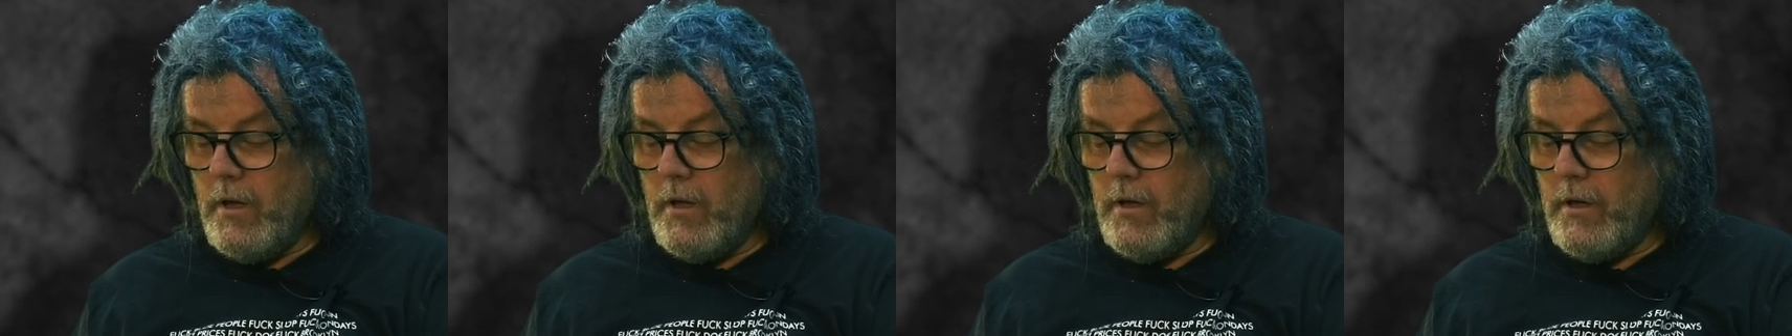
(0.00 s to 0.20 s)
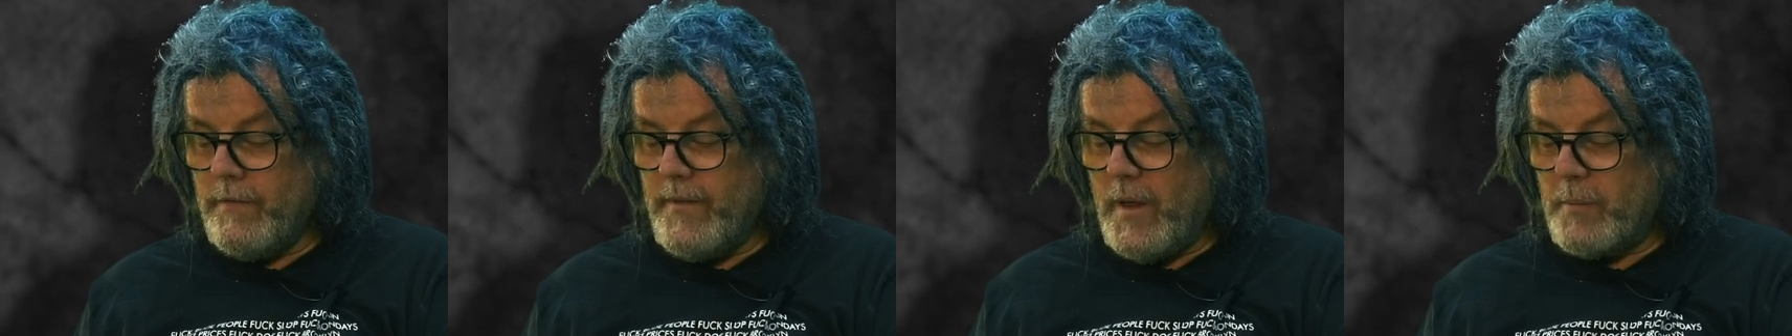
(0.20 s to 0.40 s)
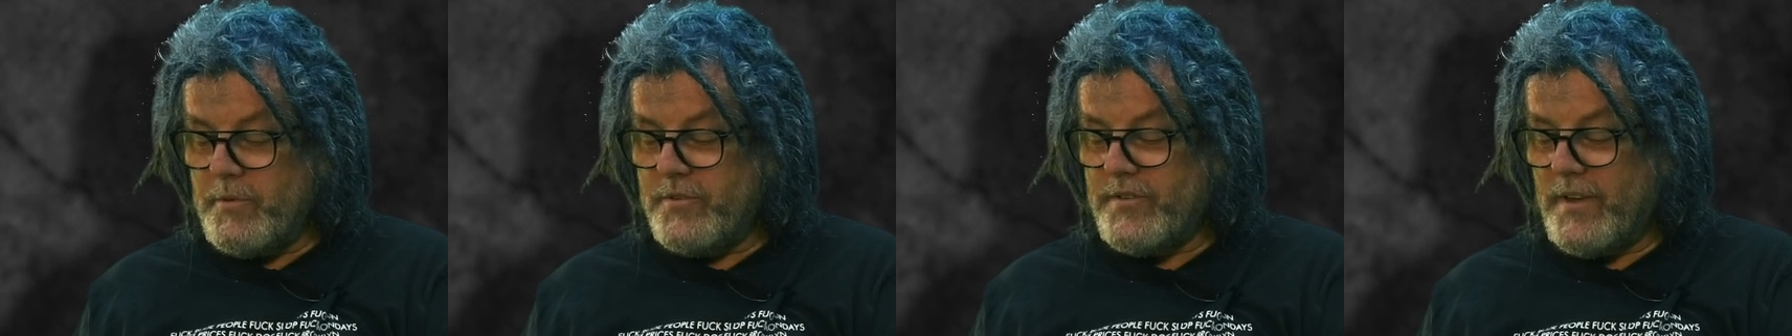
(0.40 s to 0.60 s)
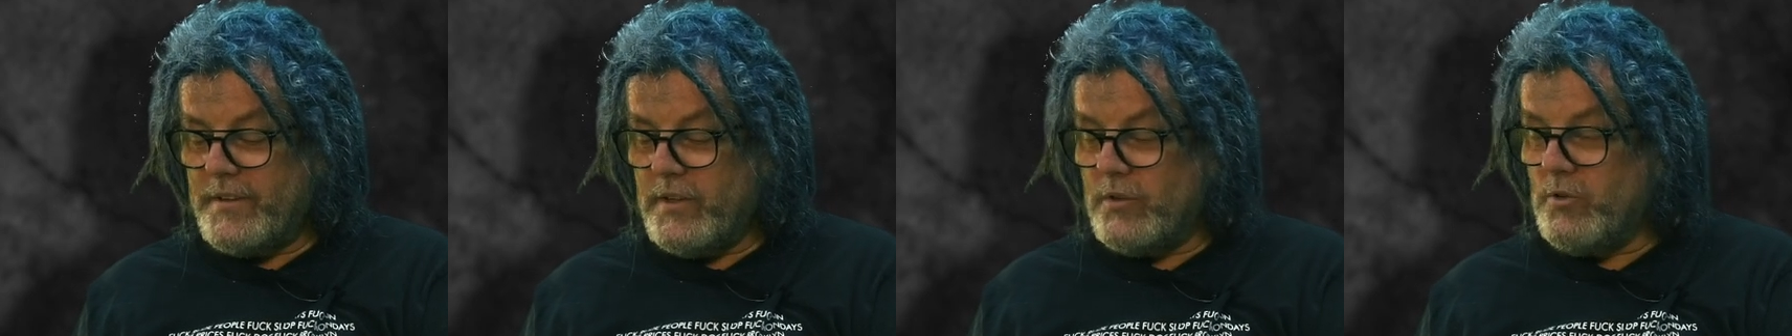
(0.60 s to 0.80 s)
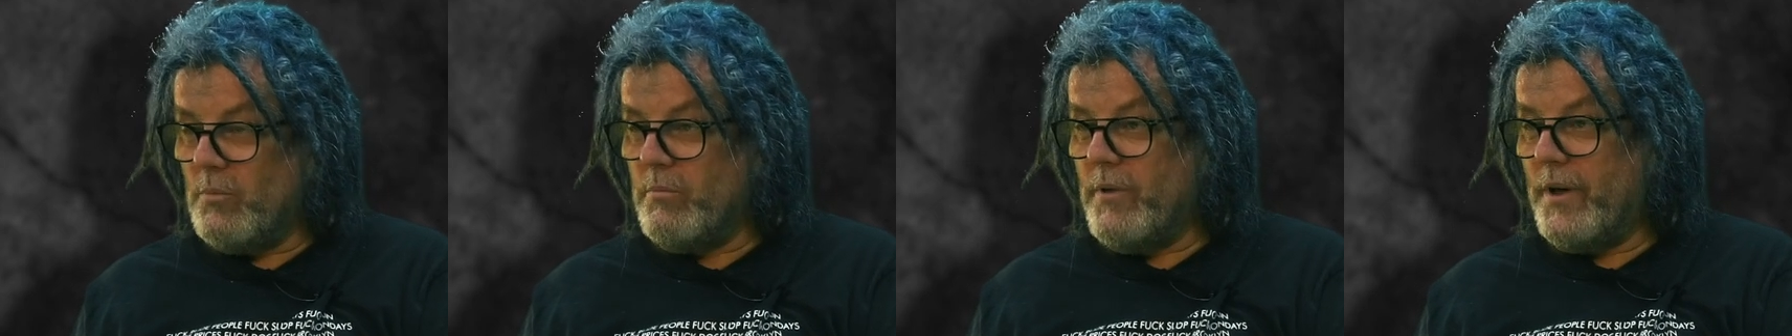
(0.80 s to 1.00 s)
Y,
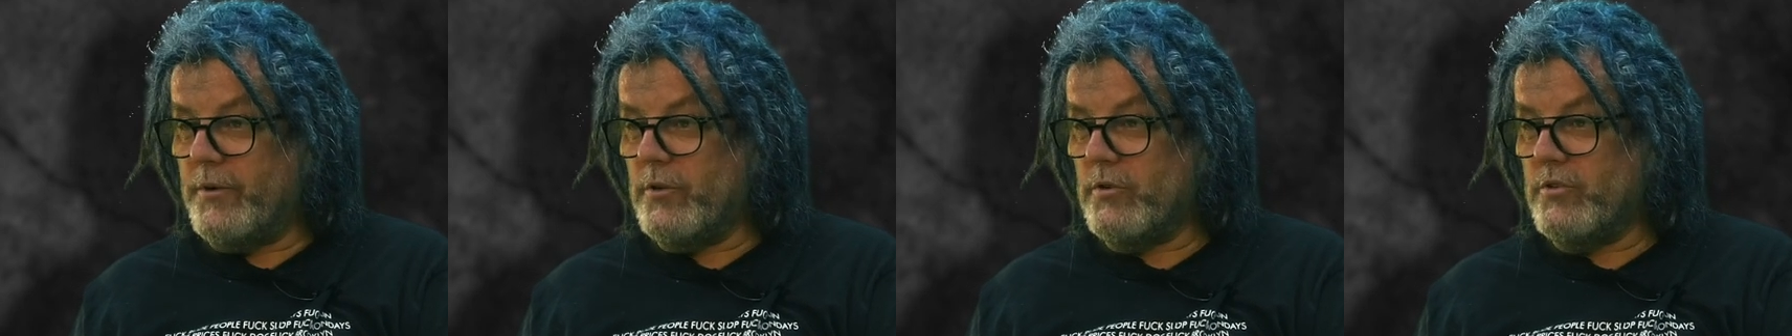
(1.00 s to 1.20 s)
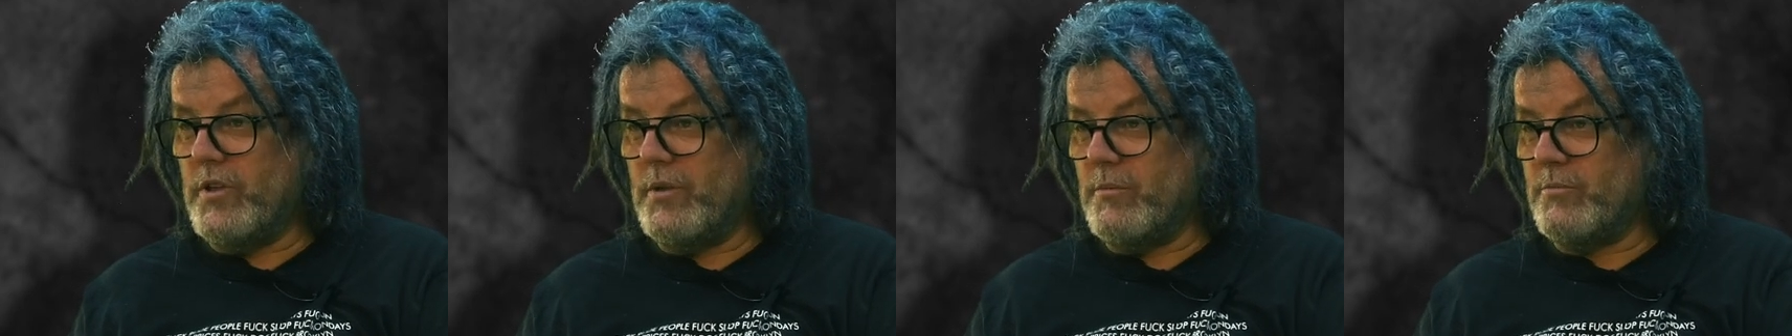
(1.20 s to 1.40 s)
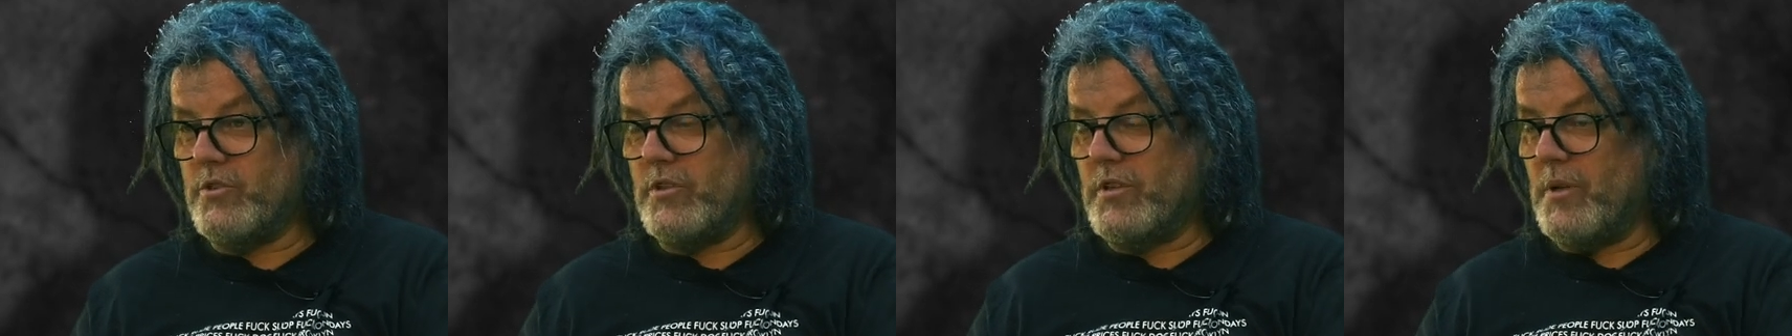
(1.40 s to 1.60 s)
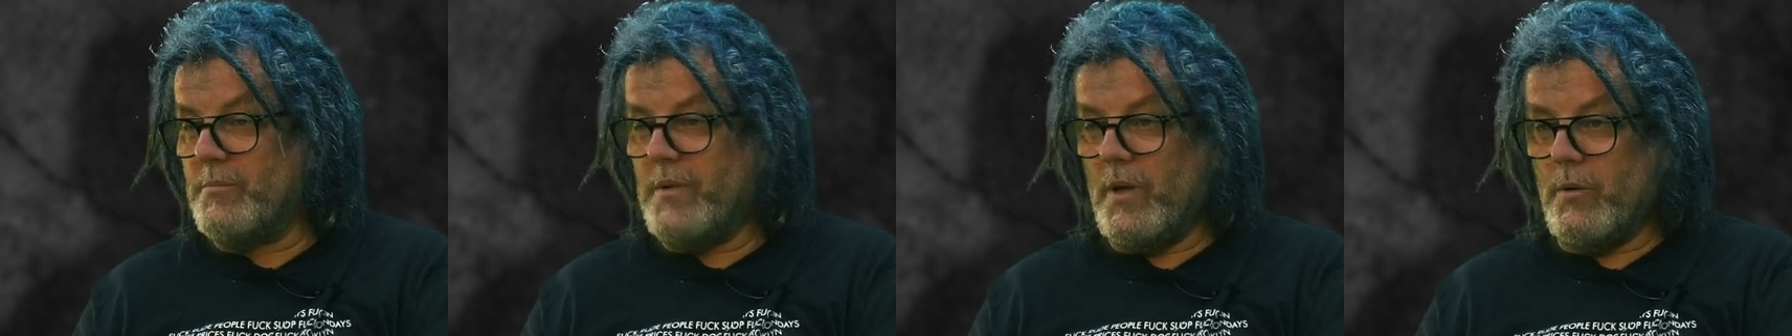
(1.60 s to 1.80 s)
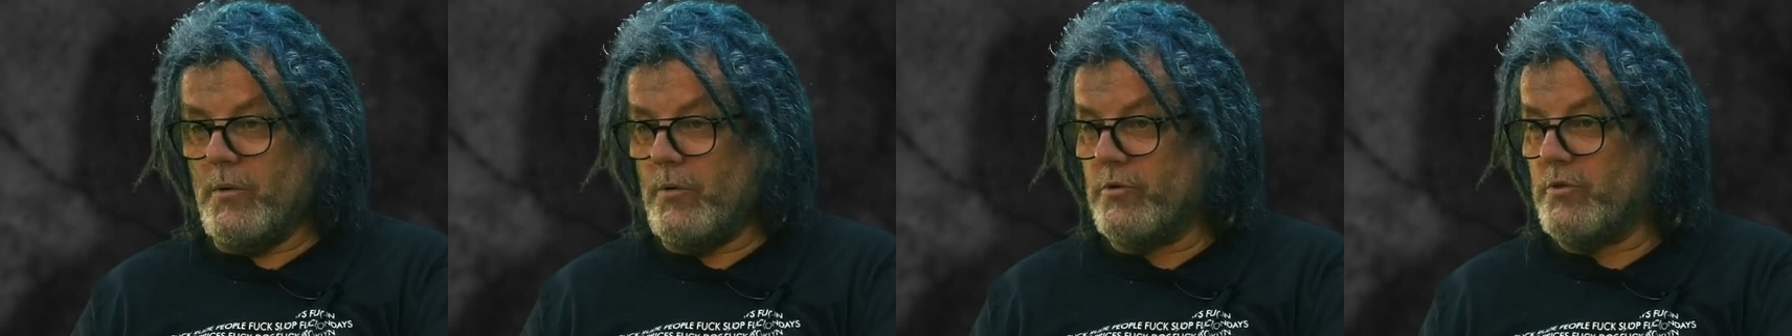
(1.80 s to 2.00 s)
napisany numer. Już nie wiem, czy
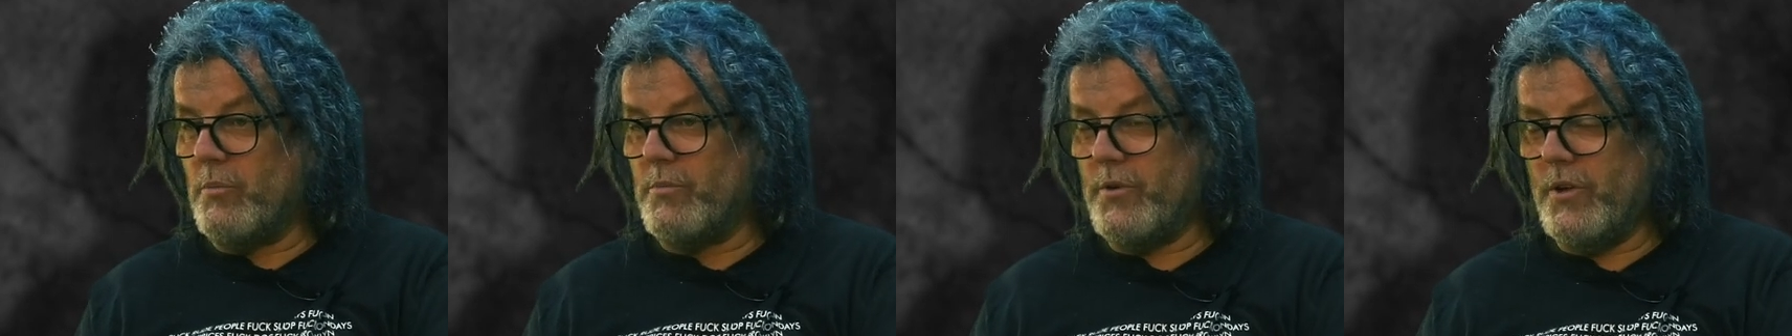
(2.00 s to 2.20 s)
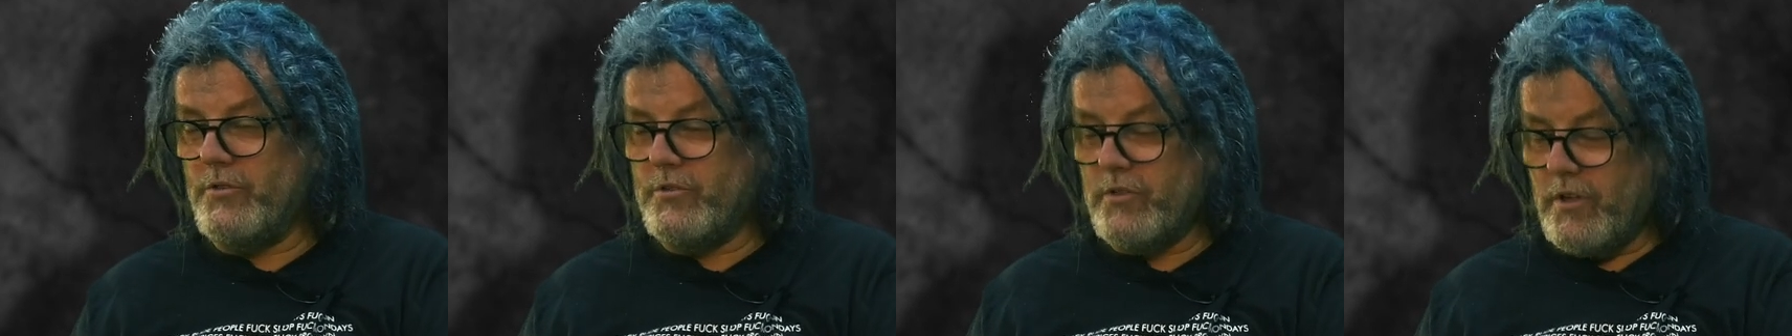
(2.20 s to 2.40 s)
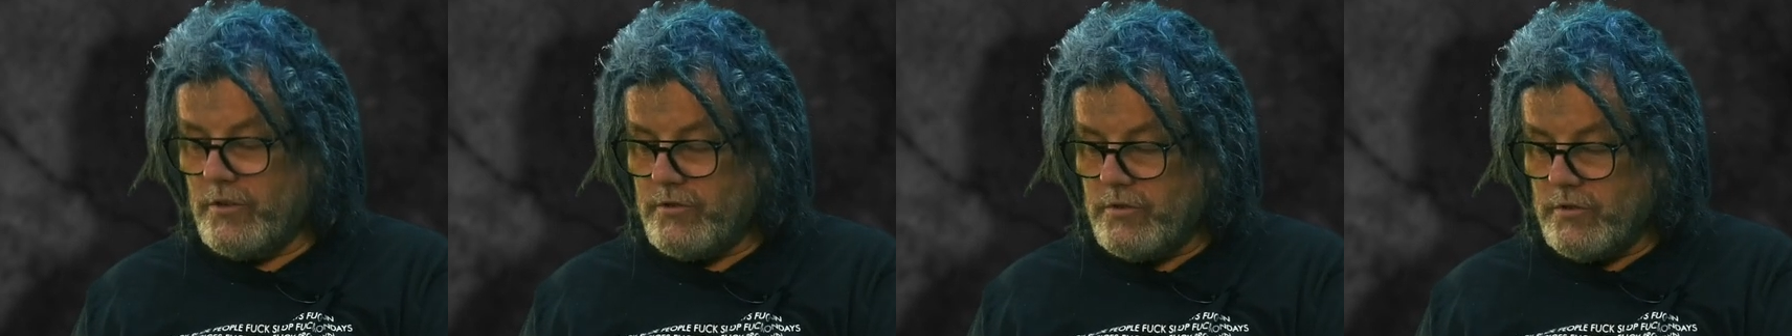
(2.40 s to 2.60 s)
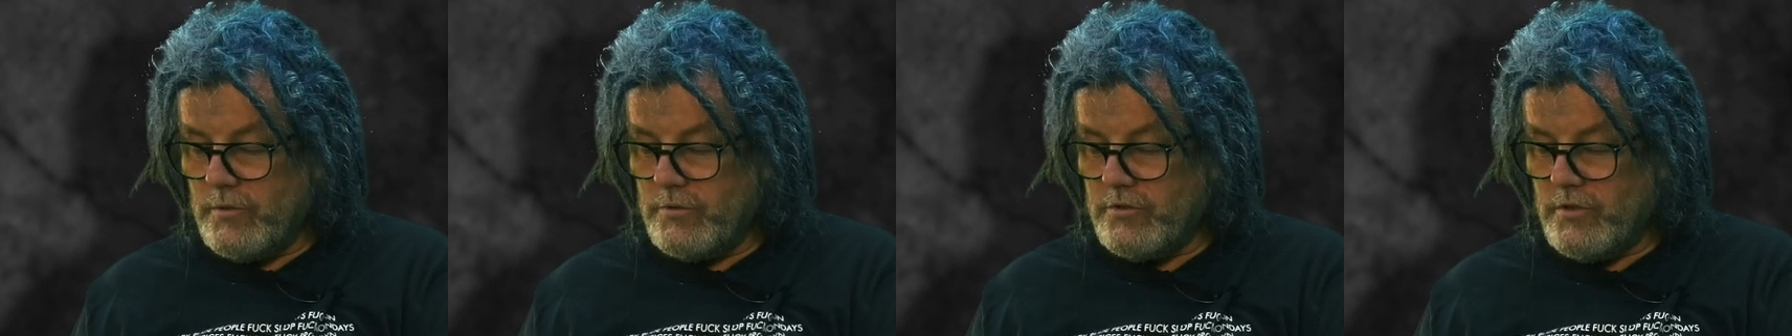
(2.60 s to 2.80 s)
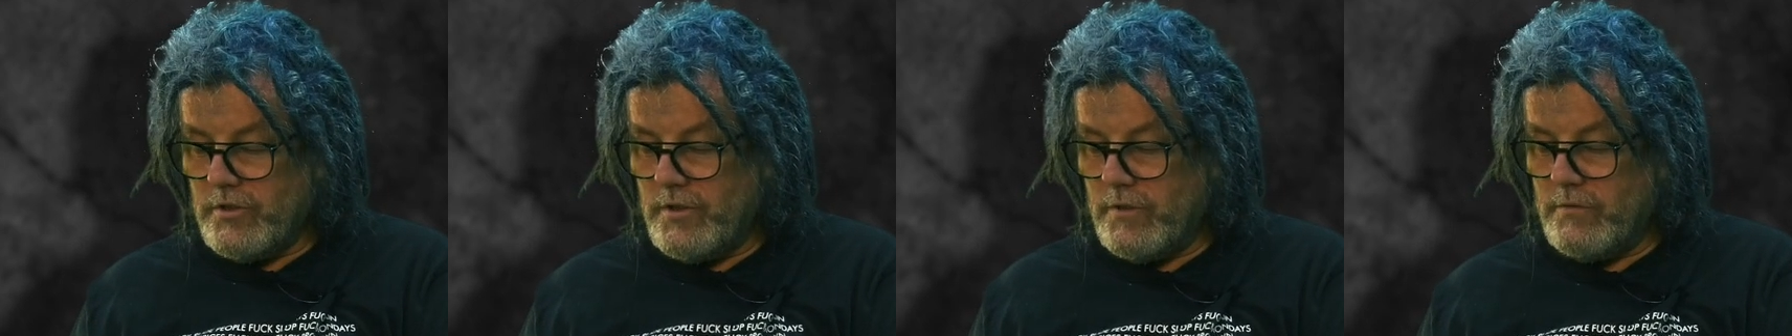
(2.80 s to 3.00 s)
tam miał jakąś obrączkę,
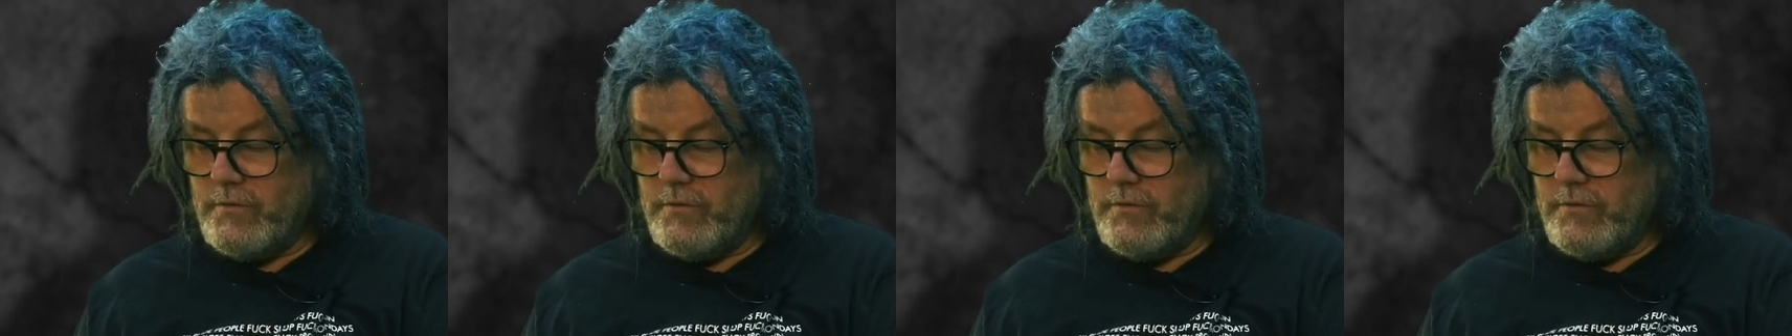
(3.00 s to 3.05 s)
czy, czy